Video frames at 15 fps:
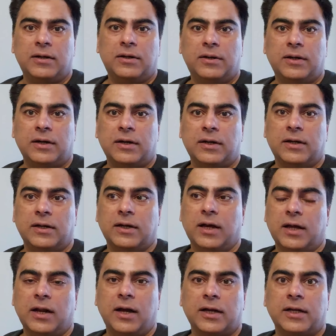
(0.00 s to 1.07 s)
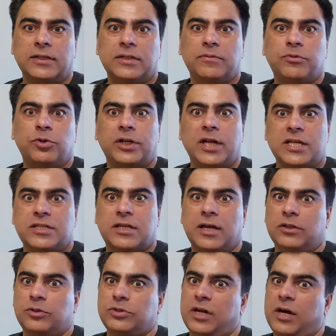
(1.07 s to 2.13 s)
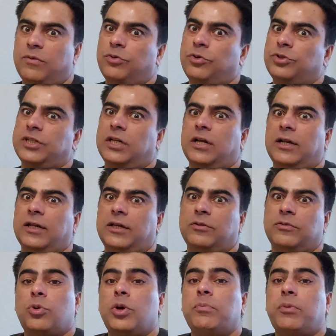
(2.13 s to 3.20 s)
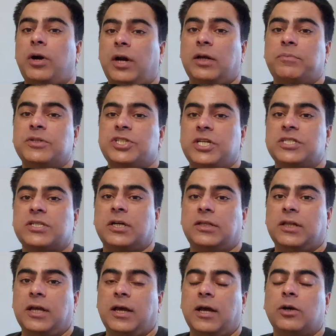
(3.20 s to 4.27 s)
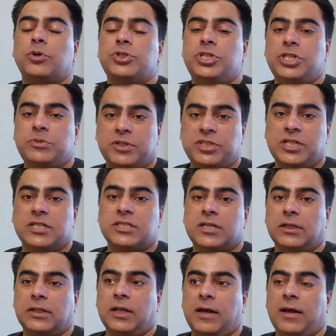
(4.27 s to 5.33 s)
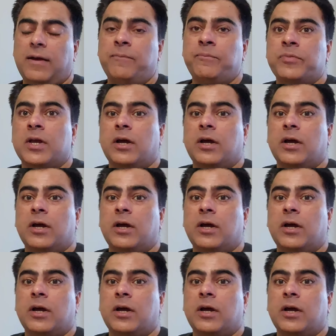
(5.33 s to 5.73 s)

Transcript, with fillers: और घर आके जब वो टेस्ट किया तो जनाब वो चला नहीं कोई प्रोडक्ट परचेज करते हैं कोई चीज़ परचेज करते हैं